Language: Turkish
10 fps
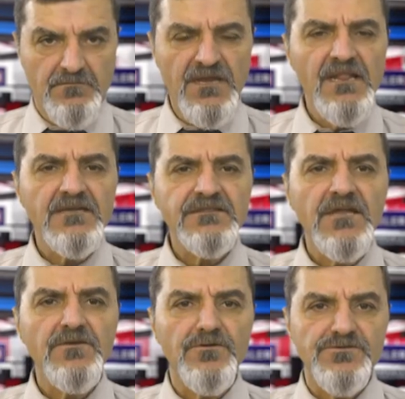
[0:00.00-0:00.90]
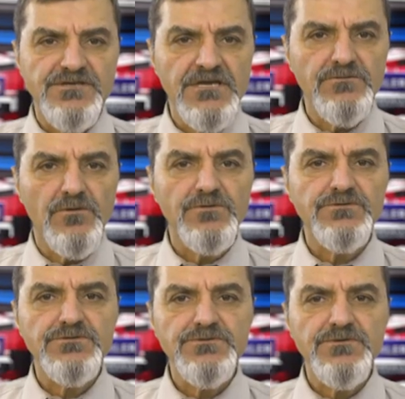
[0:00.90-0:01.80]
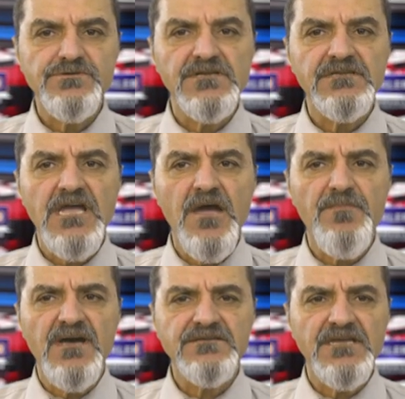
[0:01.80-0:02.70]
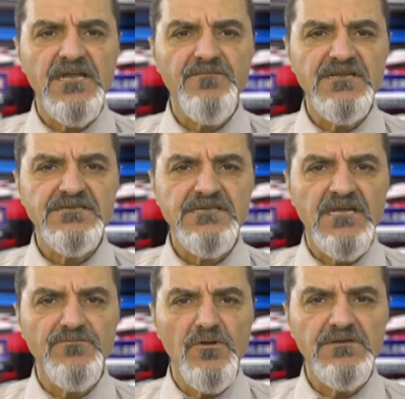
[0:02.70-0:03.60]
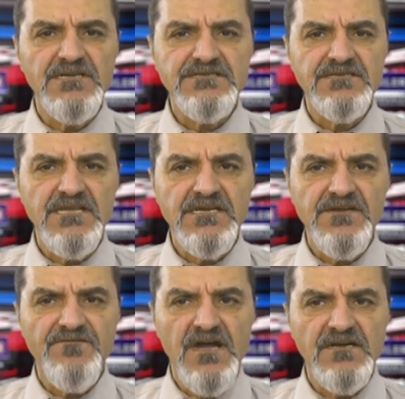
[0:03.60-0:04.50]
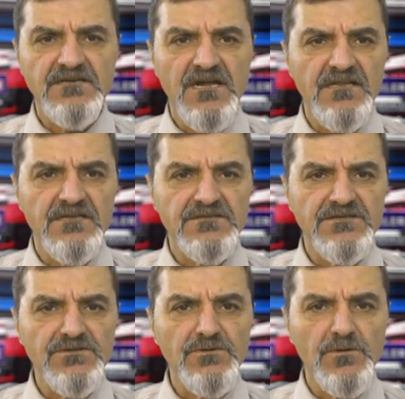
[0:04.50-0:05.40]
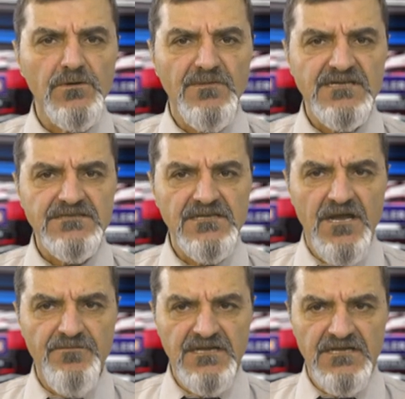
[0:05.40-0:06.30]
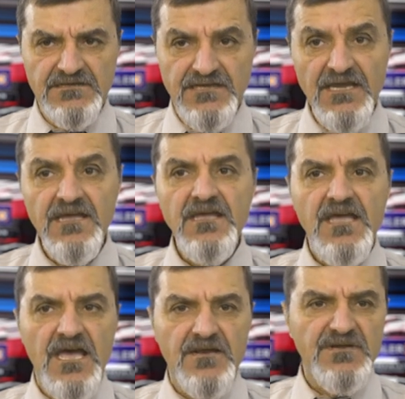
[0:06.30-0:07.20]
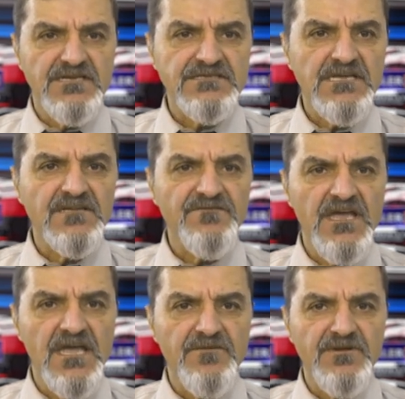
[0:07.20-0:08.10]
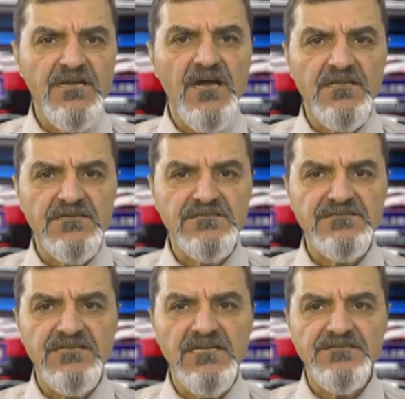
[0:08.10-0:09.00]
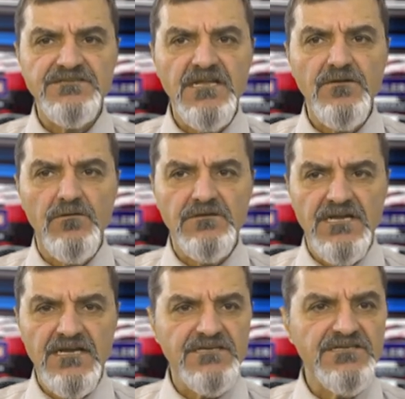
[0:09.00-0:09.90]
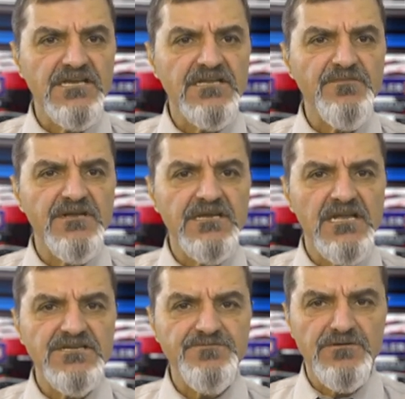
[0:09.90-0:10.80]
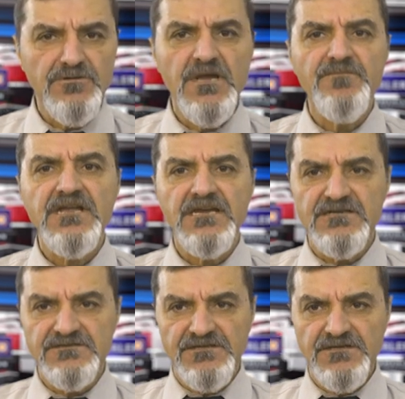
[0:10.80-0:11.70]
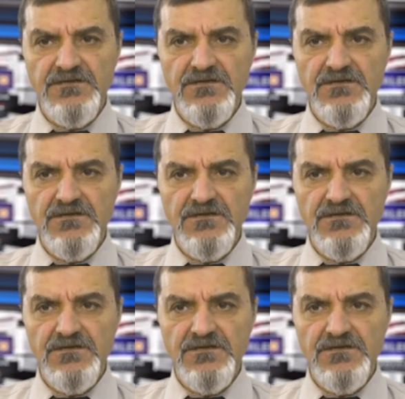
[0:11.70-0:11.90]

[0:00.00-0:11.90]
Milattan önce 9. yüzyılda Batı Ermenistan bölgesindeki Van Krallığı'nın kurulmasıyla birlikte Ermenistan ve Ermeni halkın niteliksel olarak yeni bir gelişme dönemine girdi.